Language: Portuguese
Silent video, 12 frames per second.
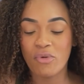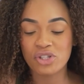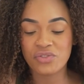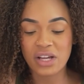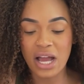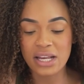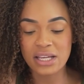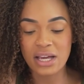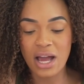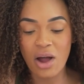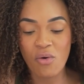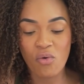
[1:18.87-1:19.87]

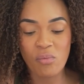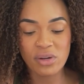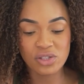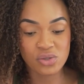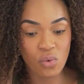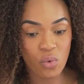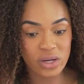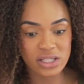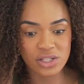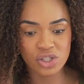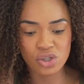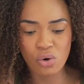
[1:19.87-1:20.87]
modificaria algumas
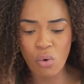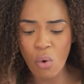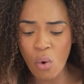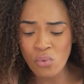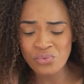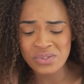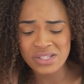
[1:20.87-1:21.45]
coisas com